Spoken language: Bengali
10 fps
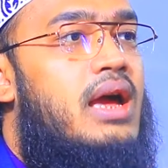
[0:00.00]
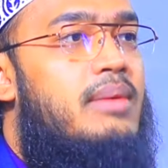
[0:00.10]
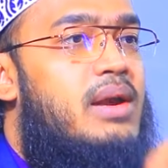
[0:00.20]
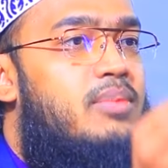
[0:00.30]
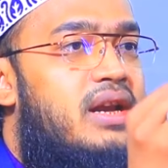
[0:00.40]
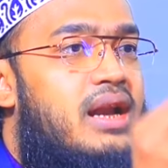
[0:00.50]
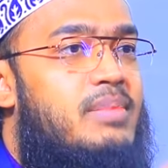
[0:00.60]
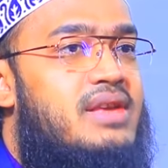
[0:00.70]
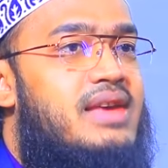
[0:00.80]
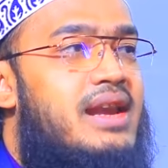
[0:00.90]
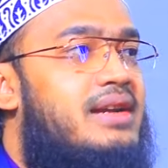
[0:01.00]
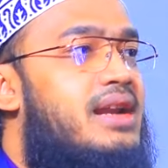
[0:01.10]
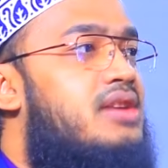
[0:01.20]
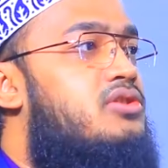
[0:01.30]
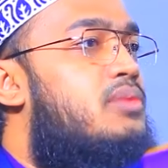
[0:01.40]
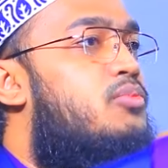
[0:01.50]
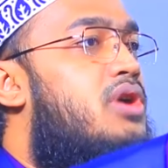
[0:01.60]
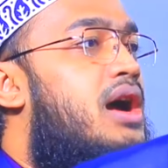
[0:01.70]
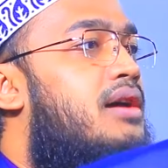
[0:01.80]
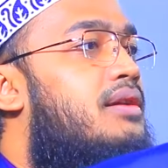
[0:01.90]
এবার বলেন আমরা সালাক না আসলে
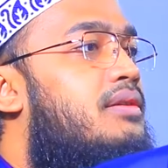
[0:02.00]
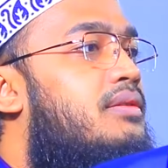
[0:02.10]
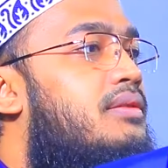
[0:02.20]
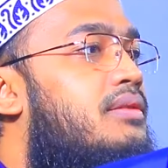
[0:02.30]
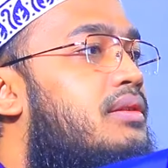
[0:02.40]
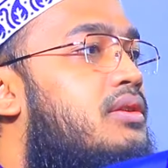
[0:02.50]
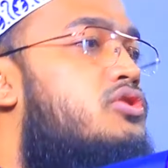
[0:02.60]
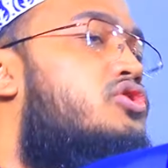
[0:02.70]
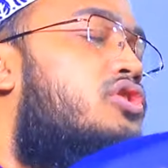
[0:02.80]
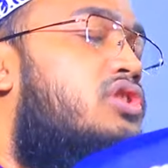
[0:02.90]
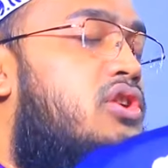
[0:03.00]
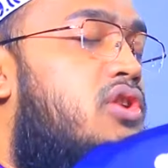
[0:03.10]
বোকা সত্যি